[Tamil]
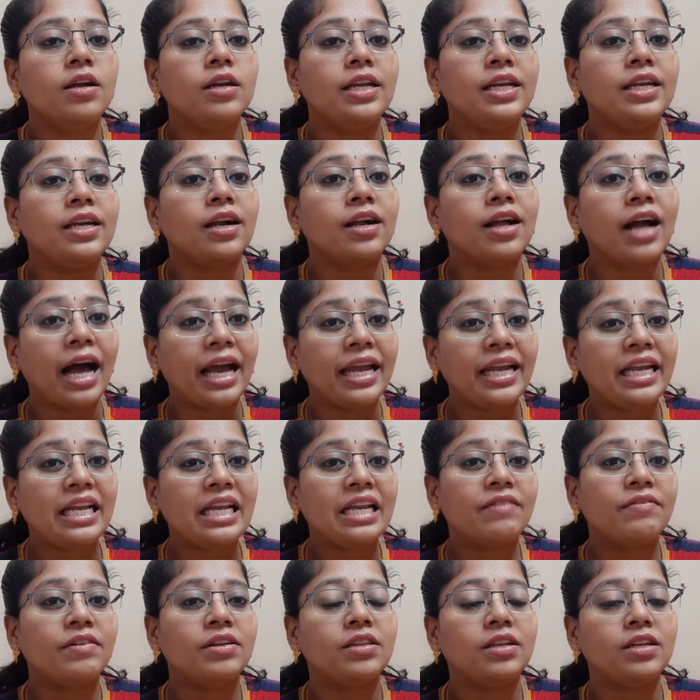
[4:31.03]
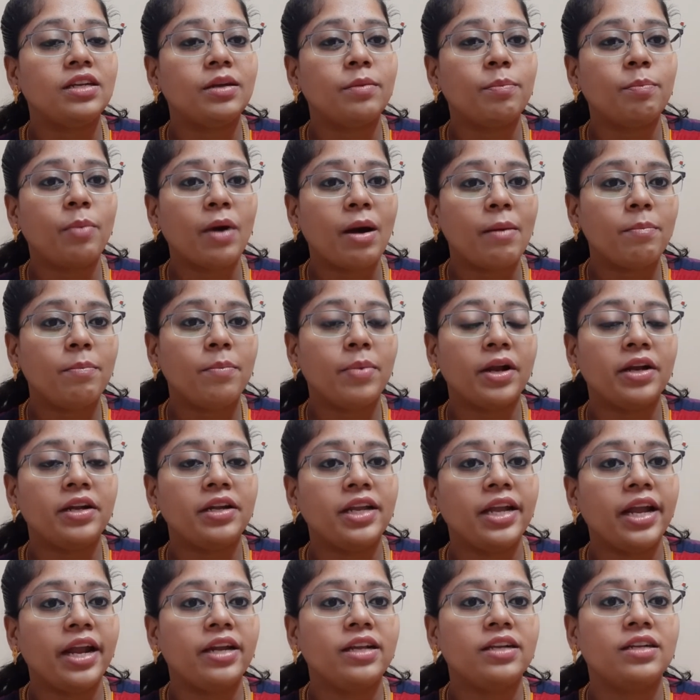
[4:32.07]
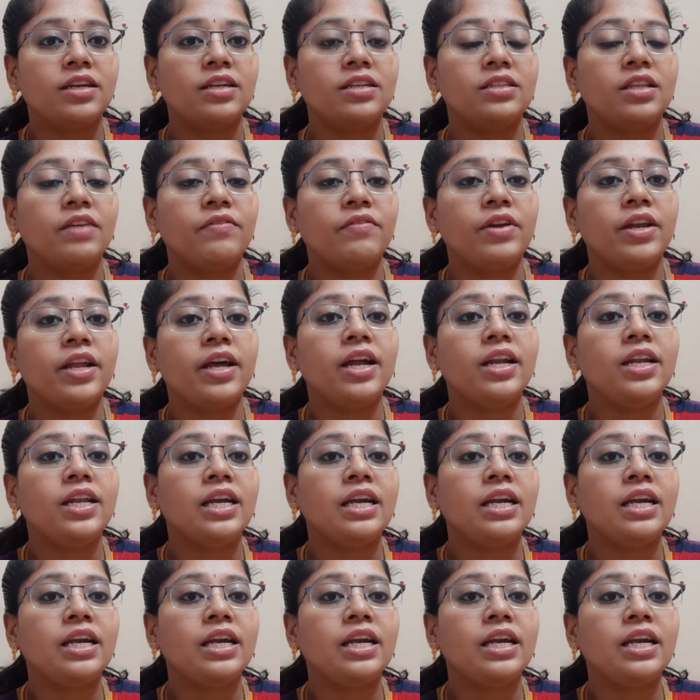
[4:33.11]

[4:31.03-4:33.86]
நீங்கள் கையில் வந்துட்டு பம்ப் பண்ணி எடுக்கிறத விட